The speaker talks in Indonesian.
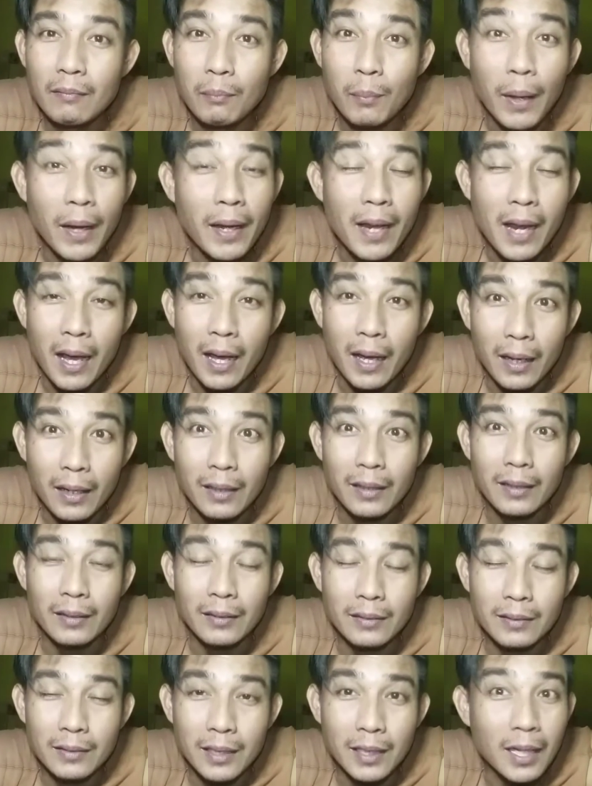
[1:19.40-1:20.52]
beda
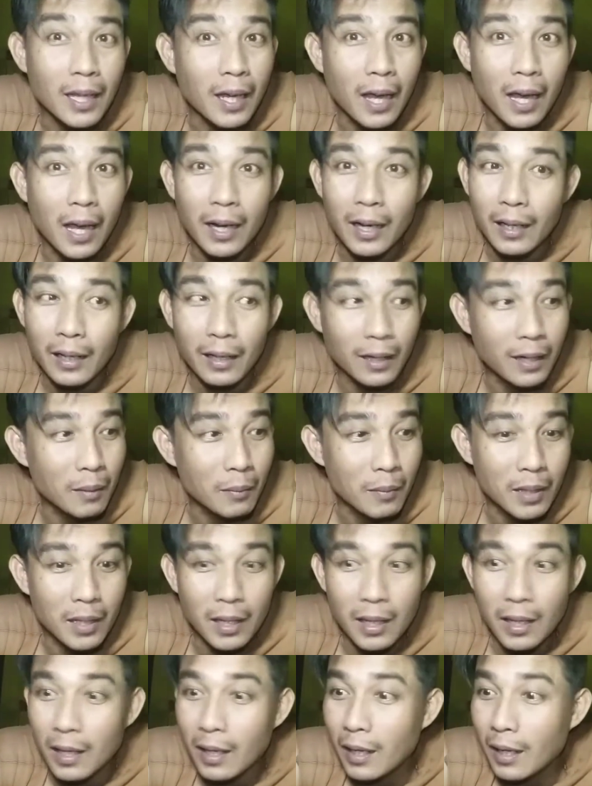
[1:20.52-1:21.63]
tidak ada yang
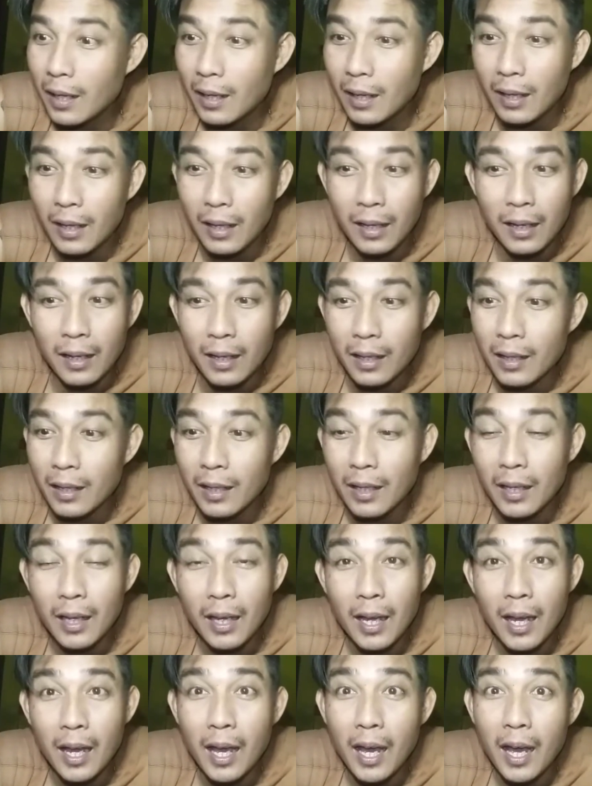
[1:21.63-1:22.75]
namanya
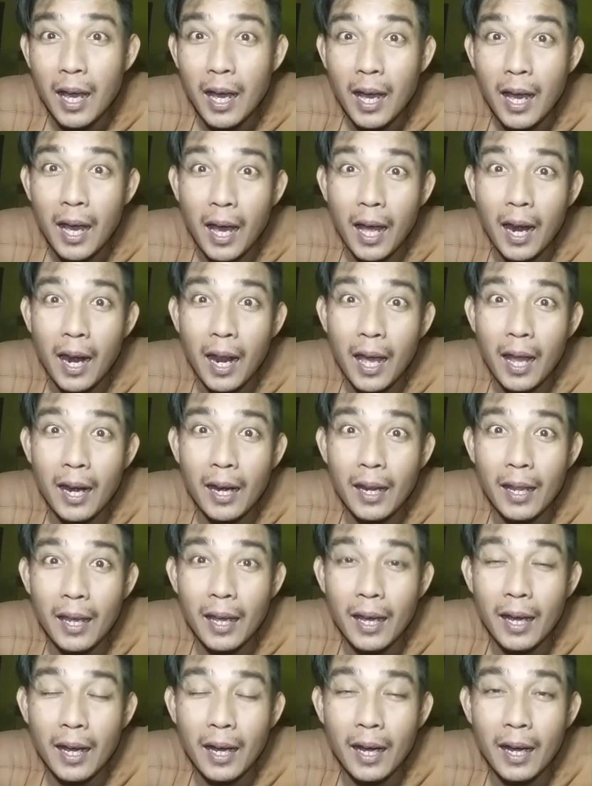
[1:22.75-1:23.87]
hal-hal
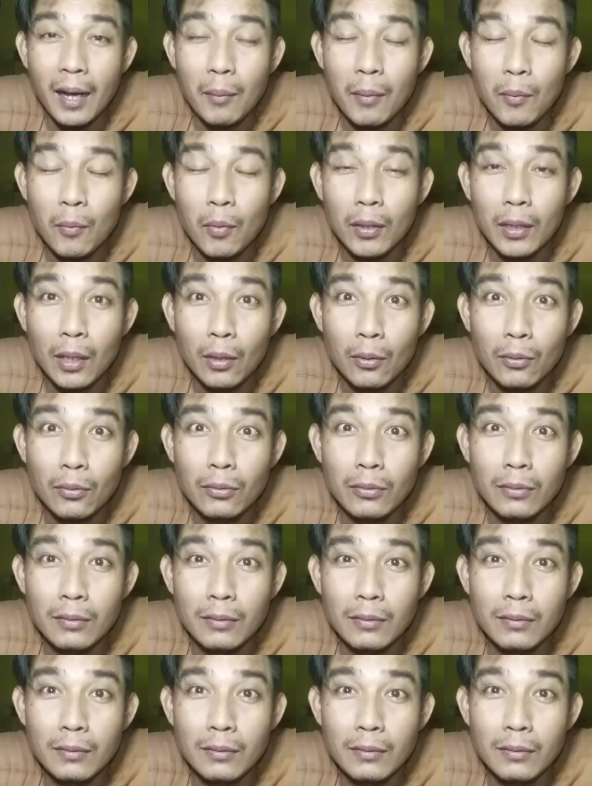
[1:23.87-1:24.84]
yang membuat aku